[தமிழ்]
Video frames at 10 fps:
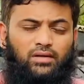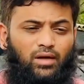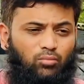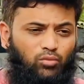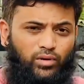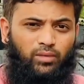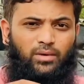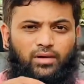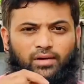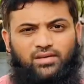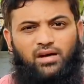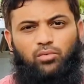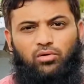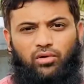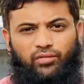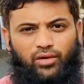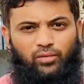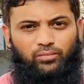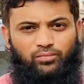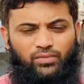நம்முடைய மன்னரை ஞாபகம் வர
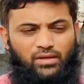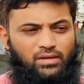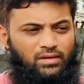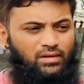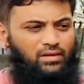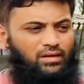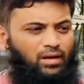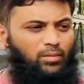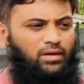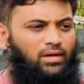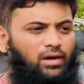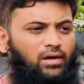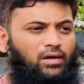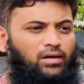வேண்டும் இங்கு நமக்காக